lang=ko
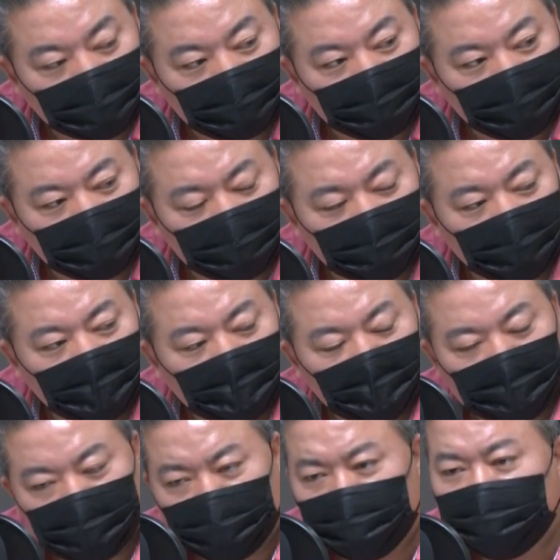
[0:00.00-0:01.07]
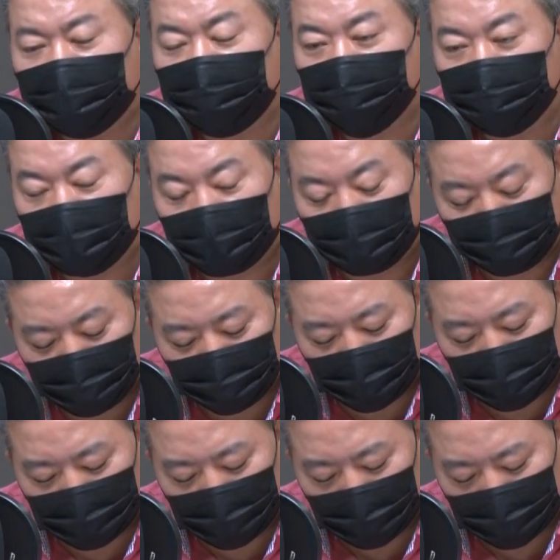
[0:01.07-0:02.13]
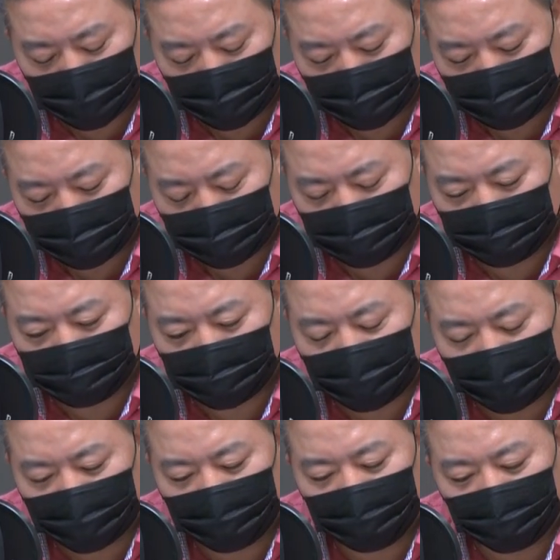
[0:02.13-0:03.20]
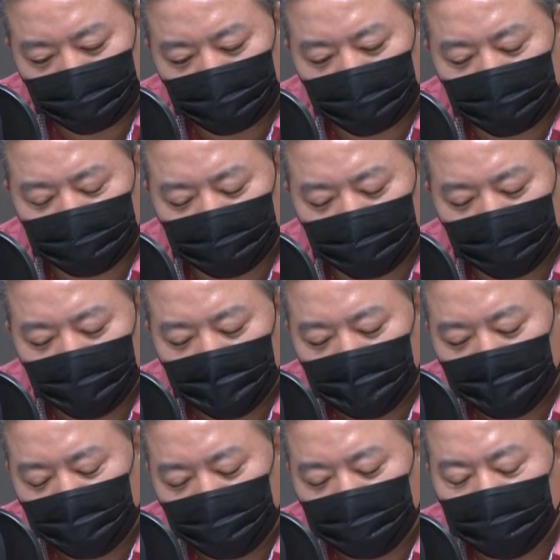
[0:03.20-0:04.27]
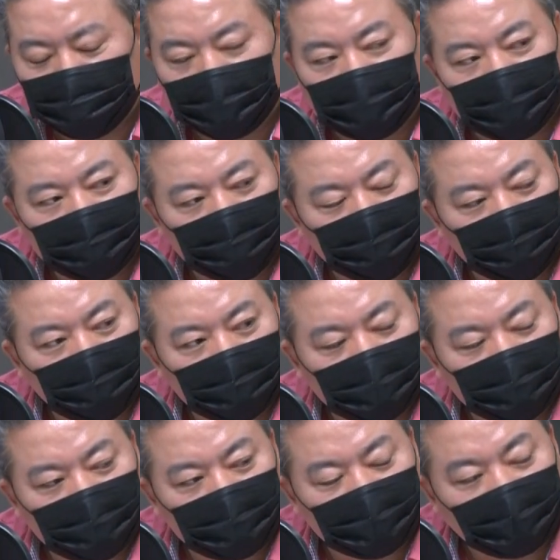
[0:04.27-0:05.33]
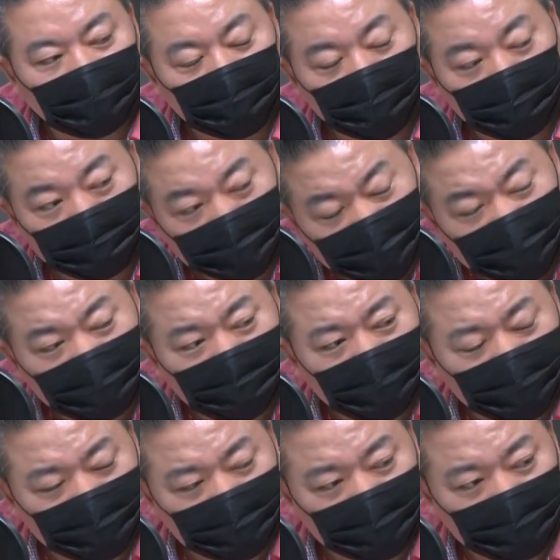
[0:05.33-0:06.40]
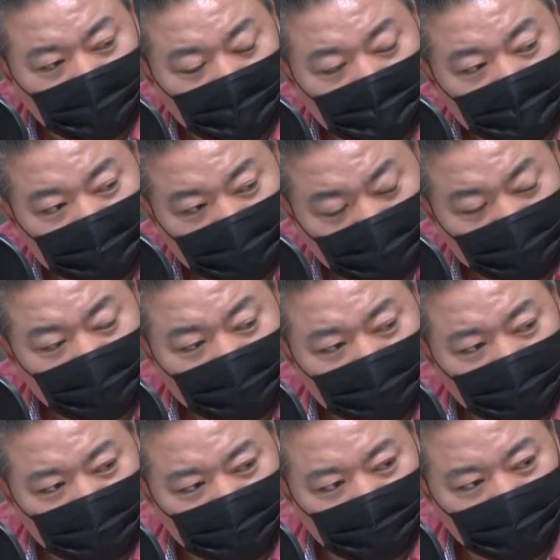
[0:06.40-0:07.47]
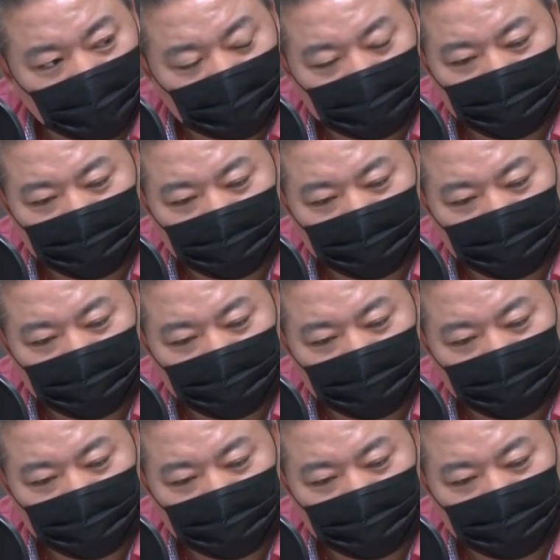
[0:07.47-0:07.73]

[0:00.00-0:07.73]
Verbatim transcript: 그만큼 선당 구사가 필요하다. 지금 당이 여러 가지로 어려운 상황에서 부동산 정책이 아주 또 민감한 사안 아니겠습니까? 네.